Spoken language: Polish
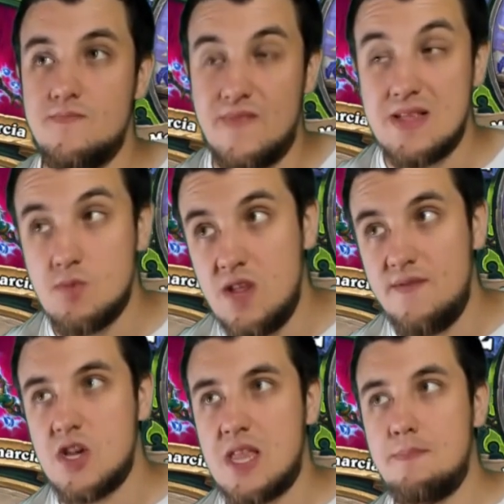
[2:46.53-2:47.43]
Więc
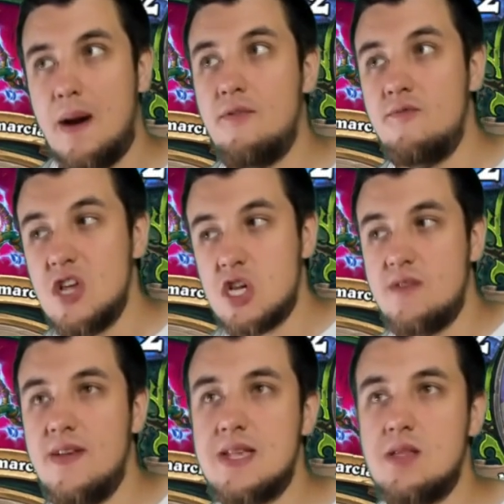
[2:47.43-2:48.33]
możliwe, że tych buffów
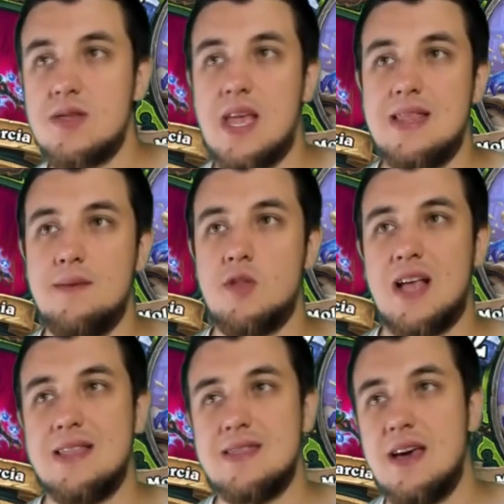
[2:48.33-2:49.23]
jeszcze więcej dostanie Demon
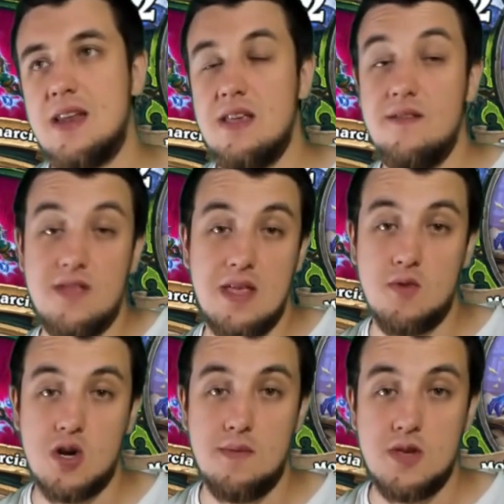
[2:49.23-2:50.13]
Hunter i wtedy
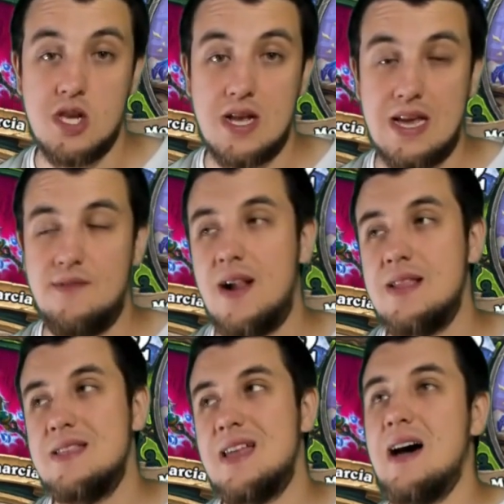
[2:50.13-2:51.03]
może być
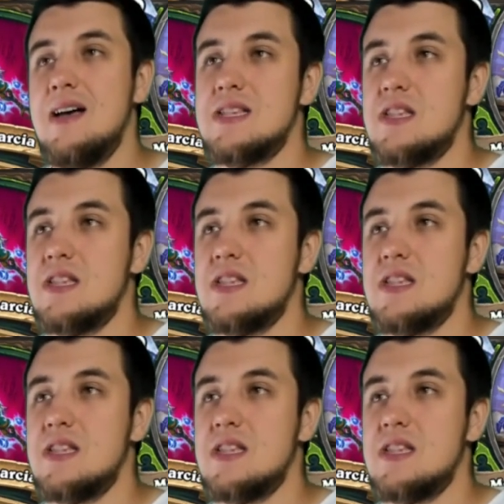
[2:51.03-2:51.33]
grywalny na